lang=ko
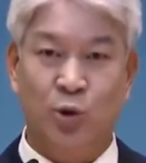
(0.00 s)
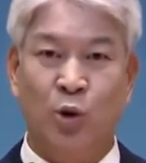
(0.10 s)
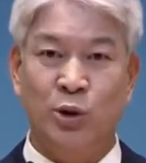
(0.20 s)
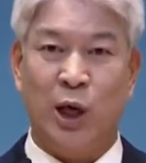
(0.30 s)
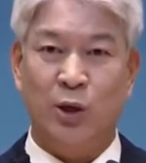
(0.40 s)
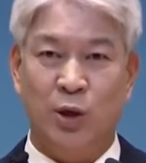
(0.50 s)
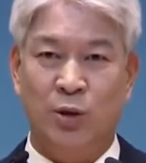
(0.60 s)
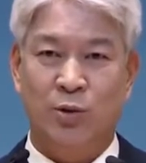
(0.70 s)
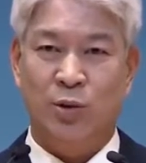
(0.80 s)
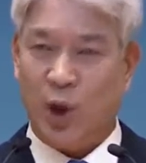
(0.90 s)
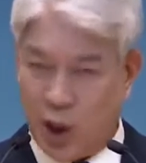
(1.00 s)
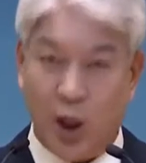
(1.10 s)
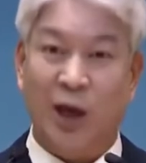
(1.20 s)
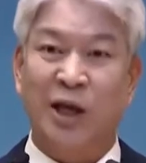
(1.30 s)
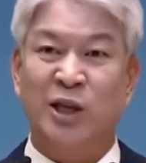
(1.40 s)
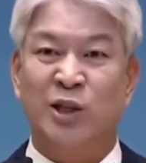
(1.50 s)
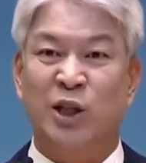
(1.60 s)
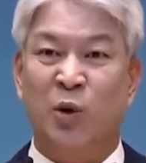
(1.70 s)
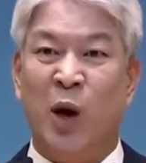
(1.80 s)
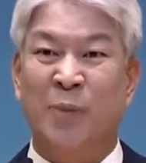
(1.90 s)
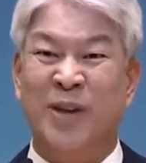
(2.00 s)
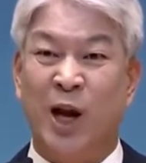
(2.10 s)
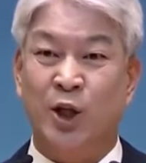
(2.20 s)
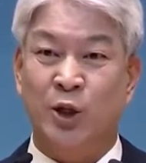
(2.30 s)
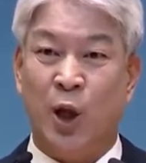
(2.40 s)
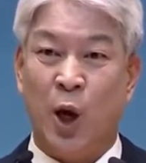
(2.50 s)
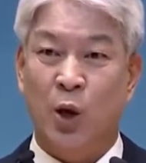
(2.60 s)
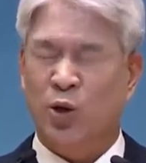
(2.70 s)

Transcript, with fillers: 용사요. 하나님께서 너와 함께 할기다.